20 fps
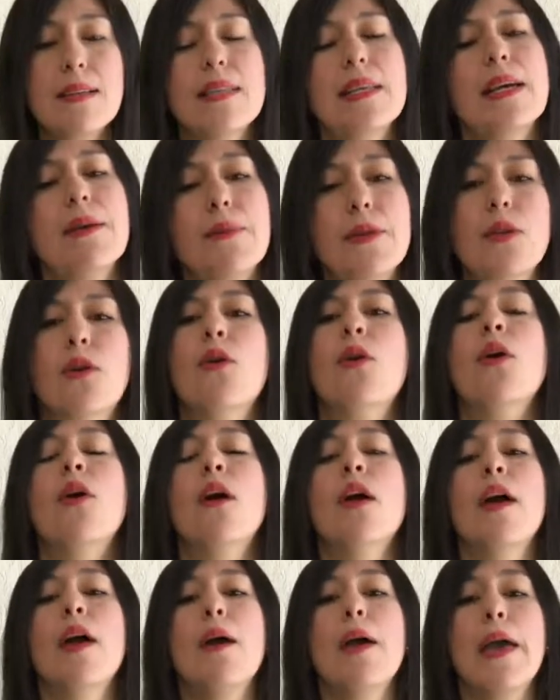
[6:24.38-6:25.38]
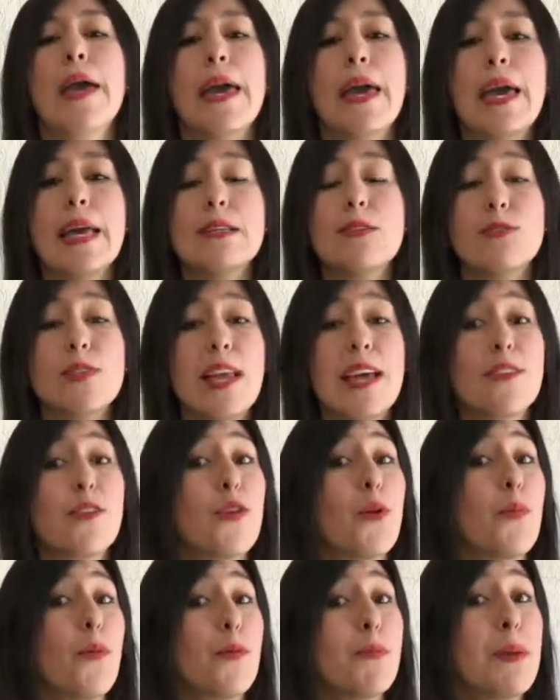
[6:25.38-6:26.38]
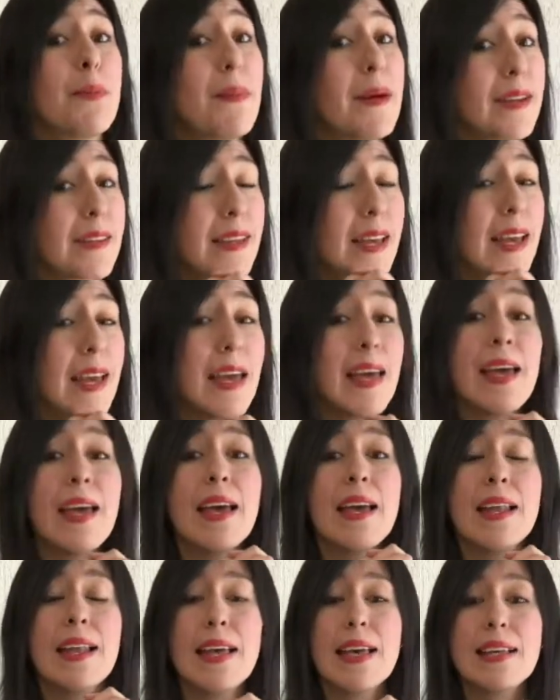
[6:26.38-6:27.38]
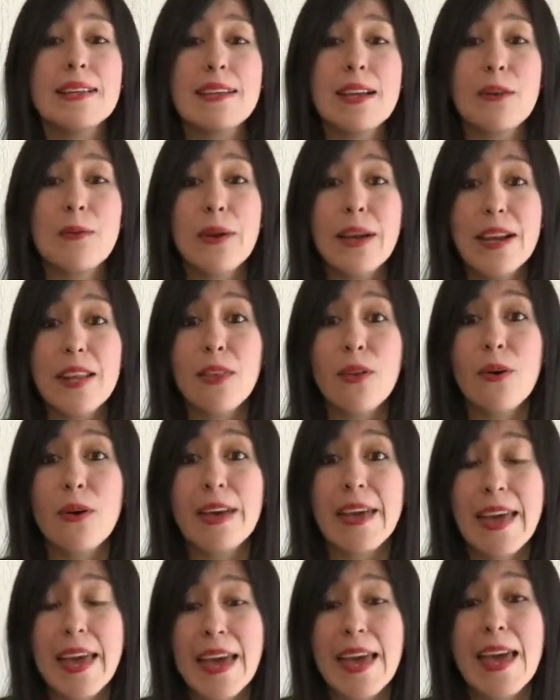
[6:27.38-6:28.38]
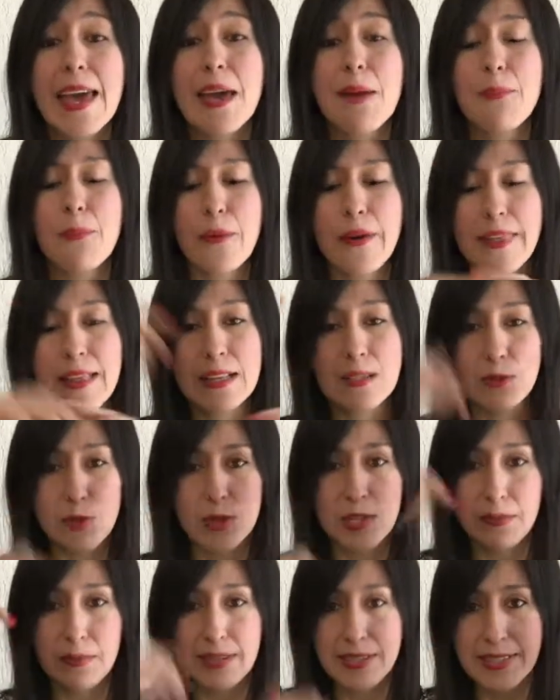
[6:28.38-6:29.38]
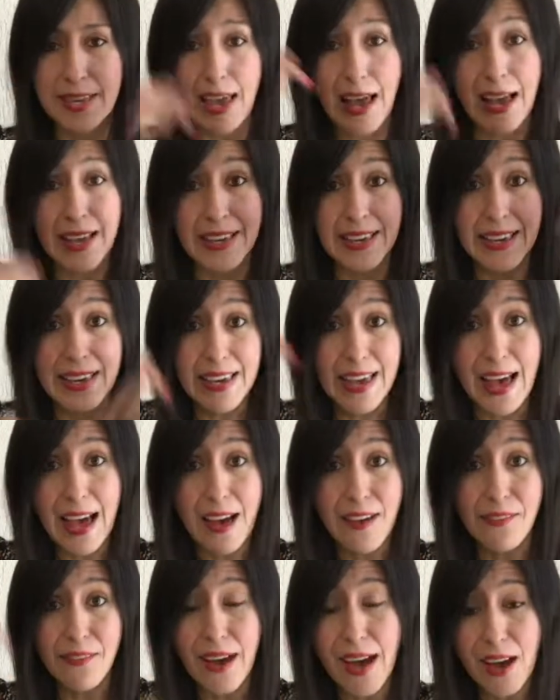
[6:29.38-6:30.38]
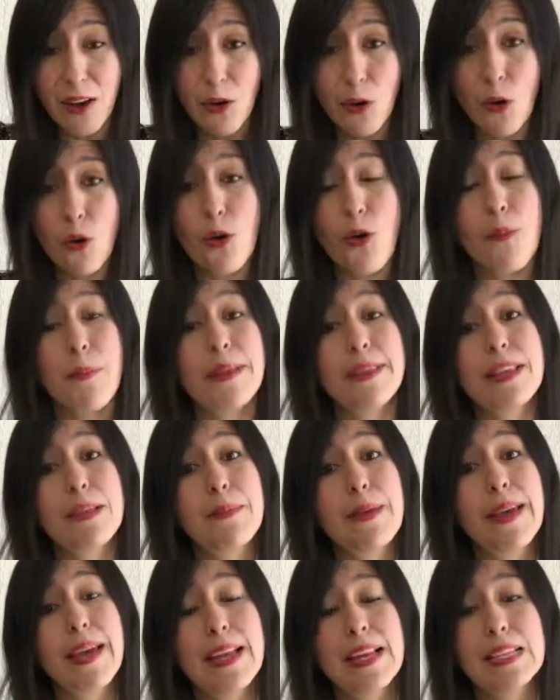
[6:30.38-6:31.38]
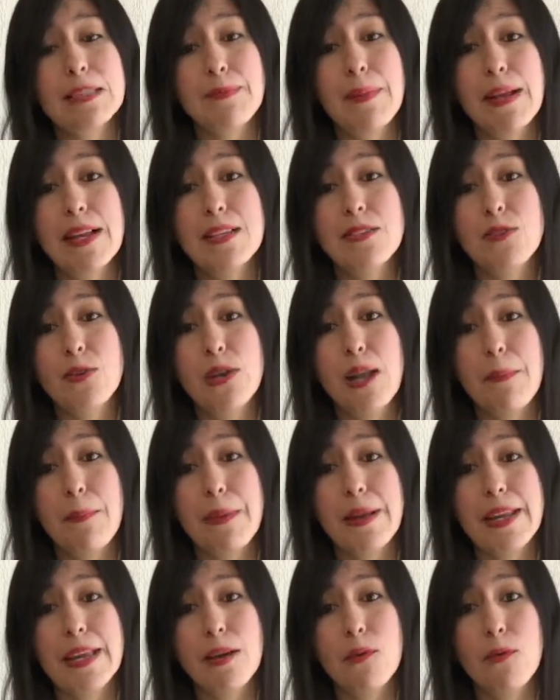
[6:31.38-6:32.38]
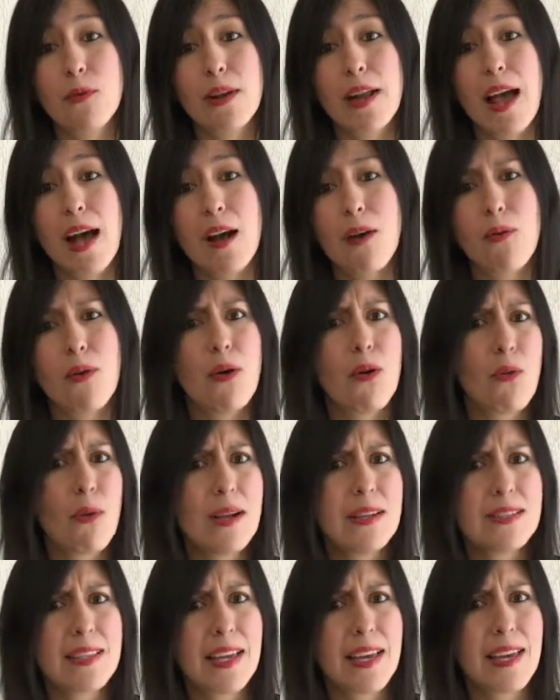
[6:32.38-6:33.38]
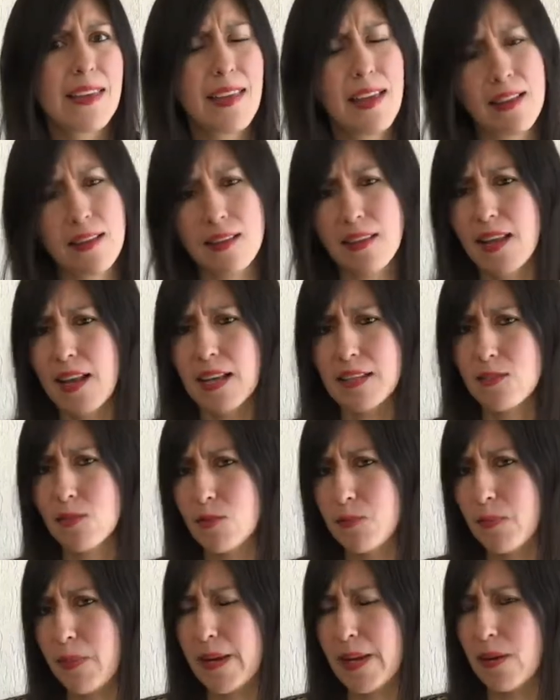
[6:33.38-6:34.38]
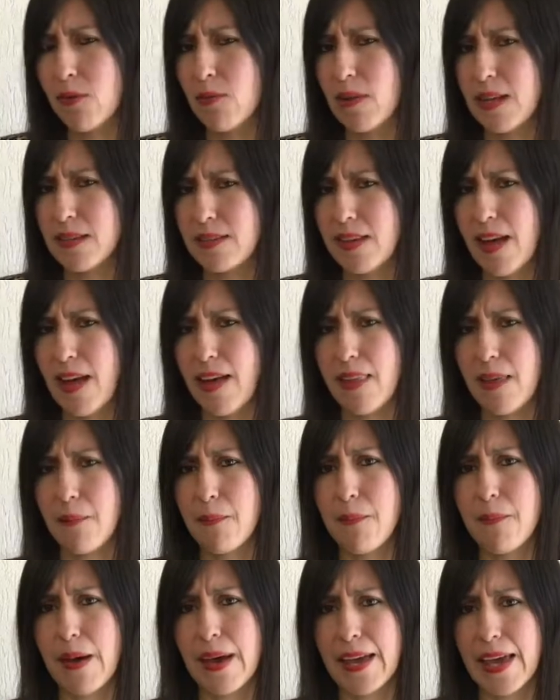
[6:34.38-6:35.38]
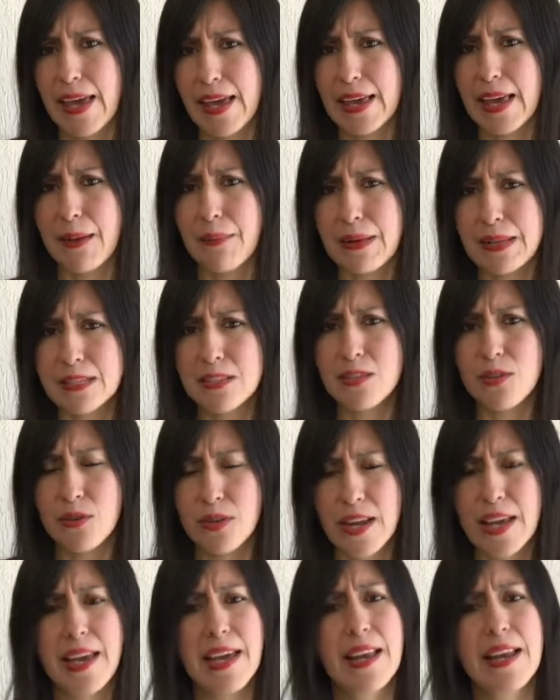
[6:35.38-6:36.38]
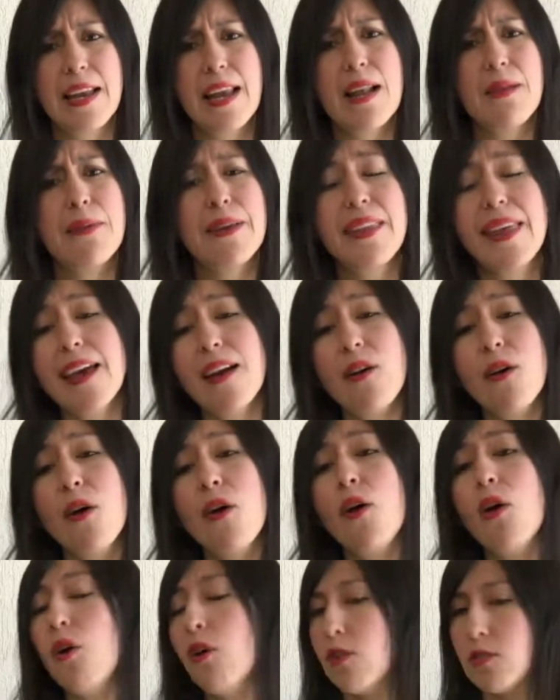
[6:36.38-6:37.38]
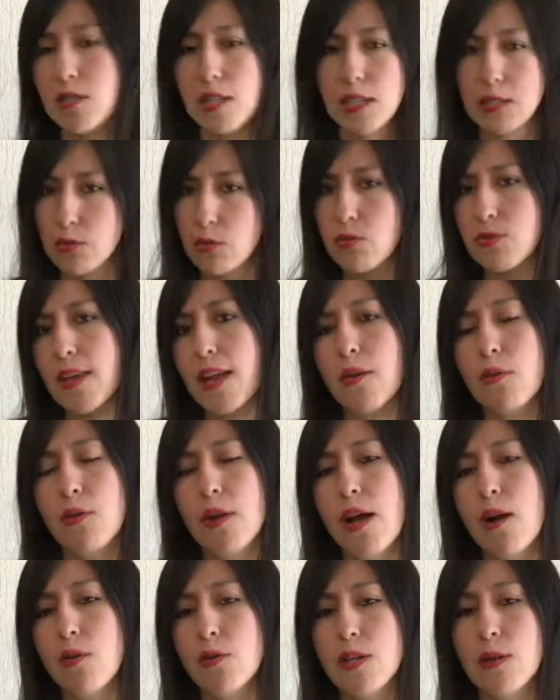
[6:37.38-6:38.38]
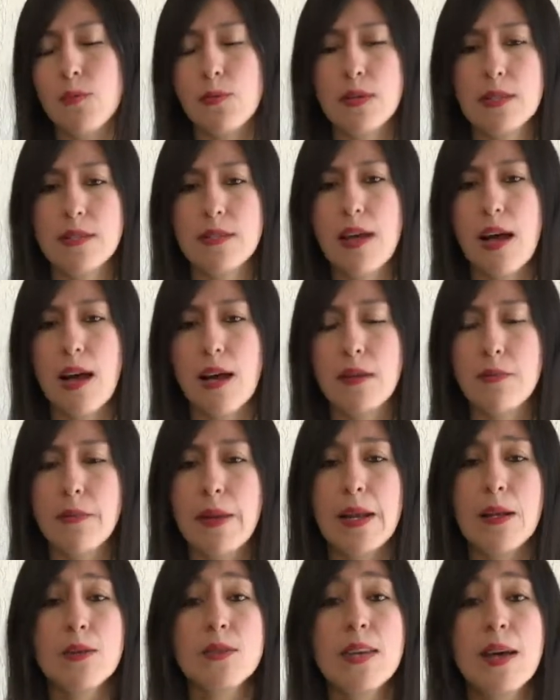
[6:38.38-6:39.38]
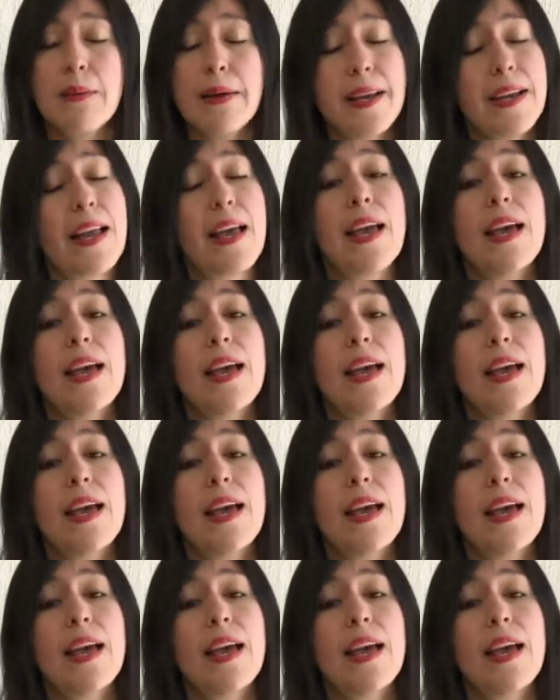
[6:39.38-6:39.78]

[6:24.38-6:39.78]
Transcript: Así que bueno, eso sería todo por mi parte. Les recuerdo que pueden suscribirse aquí abajo. Coméntenme qué les pareció la película, con cuál se quedan de las dos películas de Adam McKay que mencioné en el video. O si les gusta alguna otra, pues háganmelo saber.